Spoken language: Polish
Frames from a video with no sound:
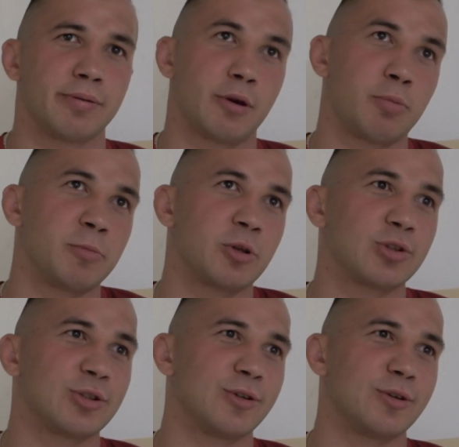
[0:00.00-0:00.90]
robimy to,
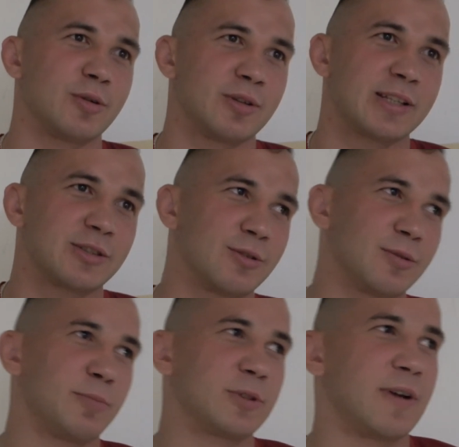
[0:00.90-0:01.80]
co, na
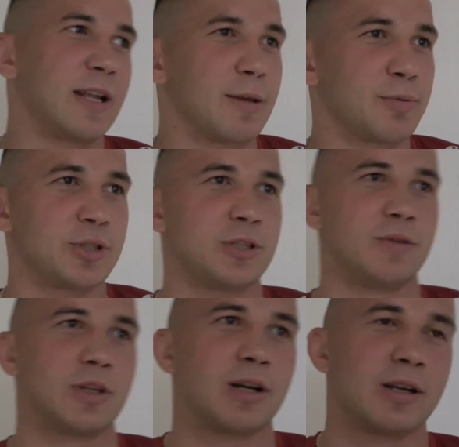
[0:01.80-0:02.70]
co pozwala nam
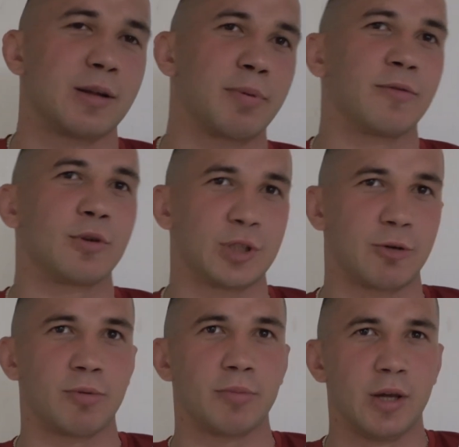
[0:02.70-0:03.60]
przeciwnik, ale na pewno
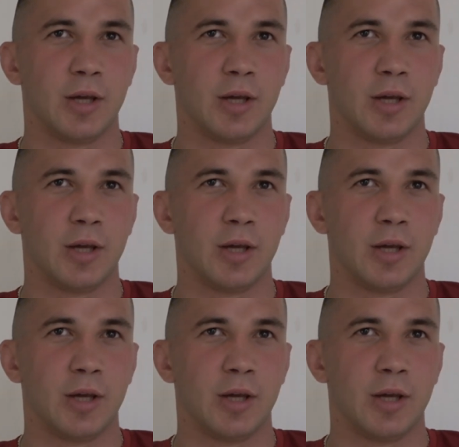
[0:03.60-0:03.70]
chciałem,